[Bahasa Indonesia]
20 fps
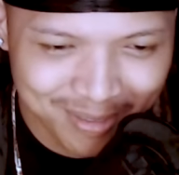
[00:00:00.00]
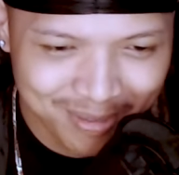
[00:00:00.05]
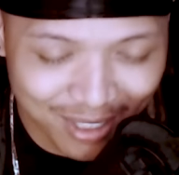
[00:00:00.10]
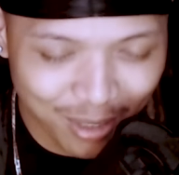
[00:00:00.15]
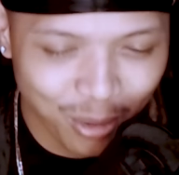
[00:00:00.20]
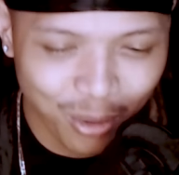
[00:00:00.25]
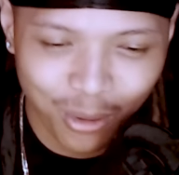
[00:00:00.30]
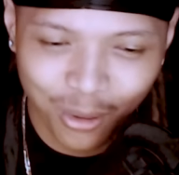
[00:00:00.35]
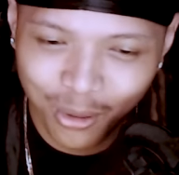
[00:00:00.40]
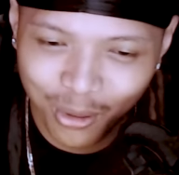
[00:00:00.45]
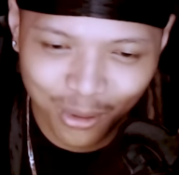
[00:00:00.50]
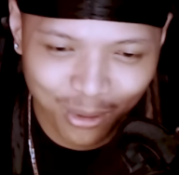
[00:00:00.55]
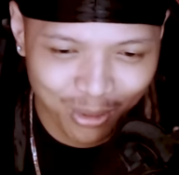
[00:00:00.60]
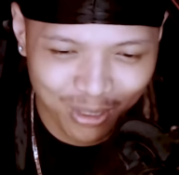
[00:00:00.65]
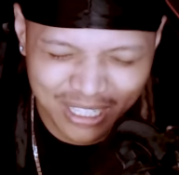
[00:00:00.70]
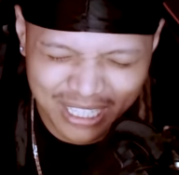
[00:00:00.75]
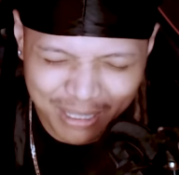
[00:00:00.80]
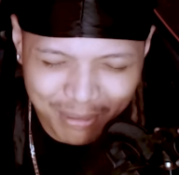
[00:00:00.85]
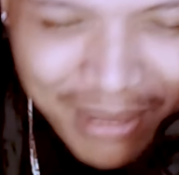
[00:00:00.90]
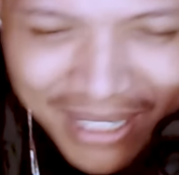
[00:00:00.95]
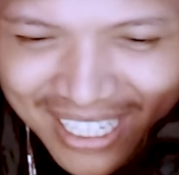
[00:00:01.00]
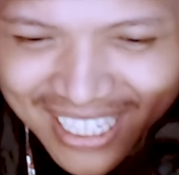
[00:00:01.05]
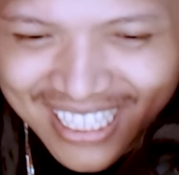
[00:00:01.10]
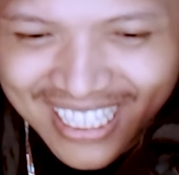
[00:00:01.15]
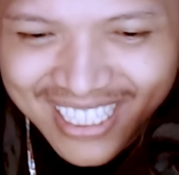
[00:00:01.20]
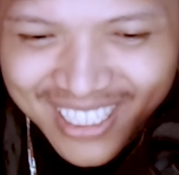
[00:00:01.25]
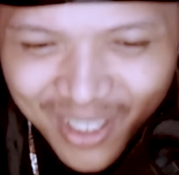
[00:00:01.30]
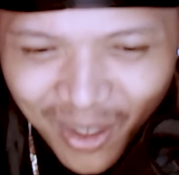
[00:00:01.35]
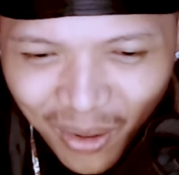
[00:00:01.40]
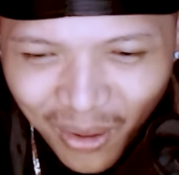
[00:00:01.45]
aduh gimana
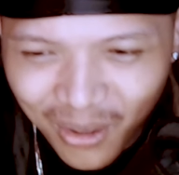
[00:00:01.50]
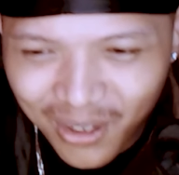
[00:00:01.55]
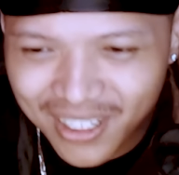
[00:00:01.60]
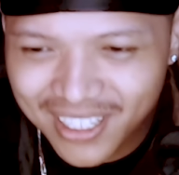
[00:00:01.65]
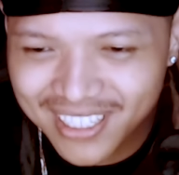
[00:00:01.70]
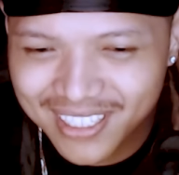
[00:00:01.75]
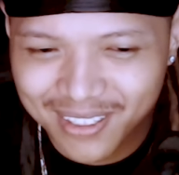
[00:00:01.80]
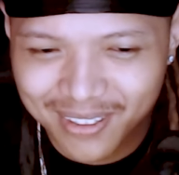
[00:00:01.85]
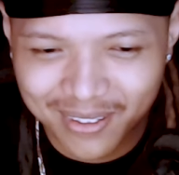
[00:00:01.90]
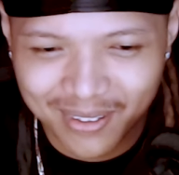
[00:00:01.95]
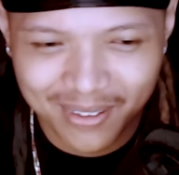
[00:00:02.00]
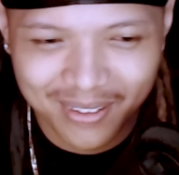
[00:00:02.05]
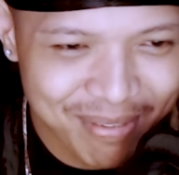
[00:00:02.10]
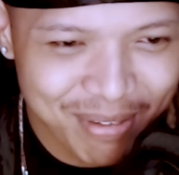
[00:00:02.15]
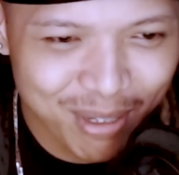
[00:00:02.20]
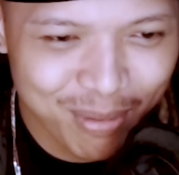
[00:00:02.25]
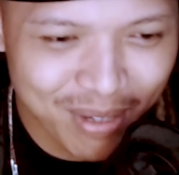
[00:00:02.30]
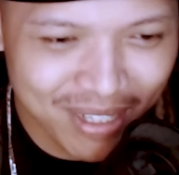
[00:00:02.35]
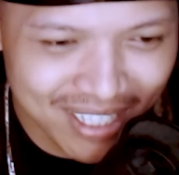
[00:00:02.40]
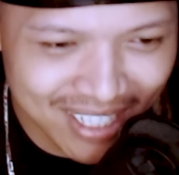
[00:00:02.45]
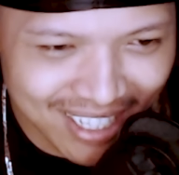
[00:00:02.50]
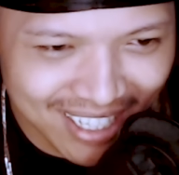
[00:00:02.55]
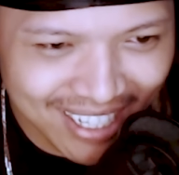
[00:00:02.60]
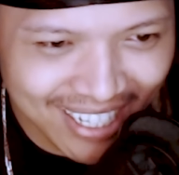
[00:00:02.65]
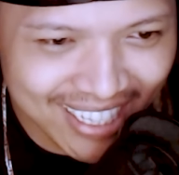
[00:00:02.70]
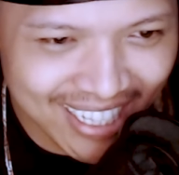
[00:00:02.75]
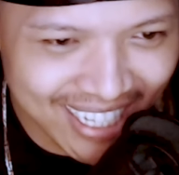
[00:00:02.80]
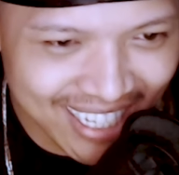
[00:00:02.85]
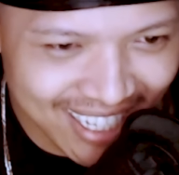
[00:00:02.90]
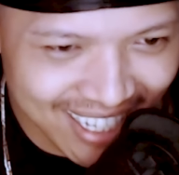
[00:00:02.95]
TikTok gitu tapi coba
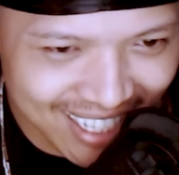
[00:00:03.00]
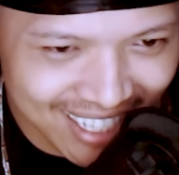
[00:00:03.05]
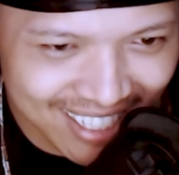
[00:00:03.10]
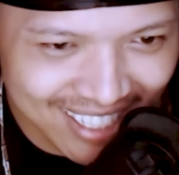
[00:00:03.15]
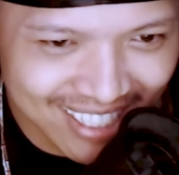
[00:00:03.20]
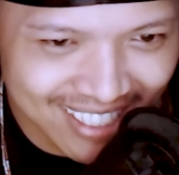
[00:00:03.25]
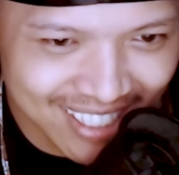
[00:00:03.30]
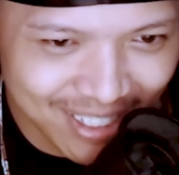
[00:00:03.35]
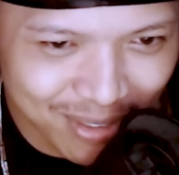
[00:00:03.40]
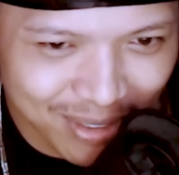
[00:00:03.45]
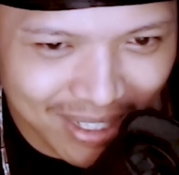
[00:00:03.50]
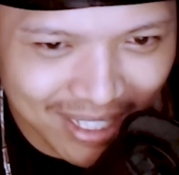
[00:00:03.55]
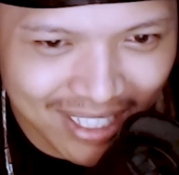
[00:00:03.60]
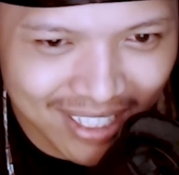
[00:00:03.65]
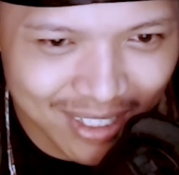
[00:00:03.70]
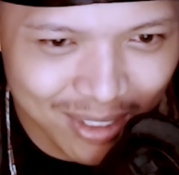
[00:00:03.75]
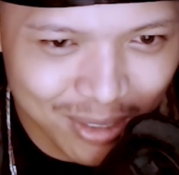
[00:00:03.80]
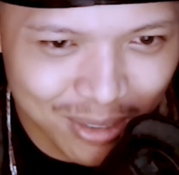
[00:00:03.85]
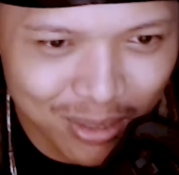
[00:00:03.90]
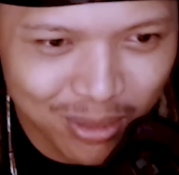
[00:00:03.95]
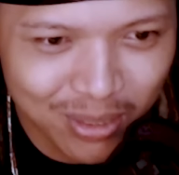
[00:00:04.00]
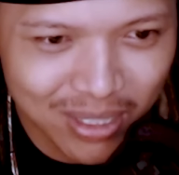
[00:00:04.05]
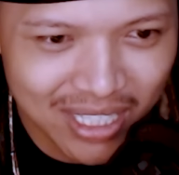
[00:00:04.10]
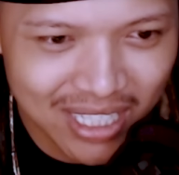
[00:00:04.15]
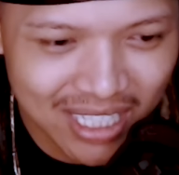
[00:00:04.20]
lihat lagi ah ya, DJ Una nih lucu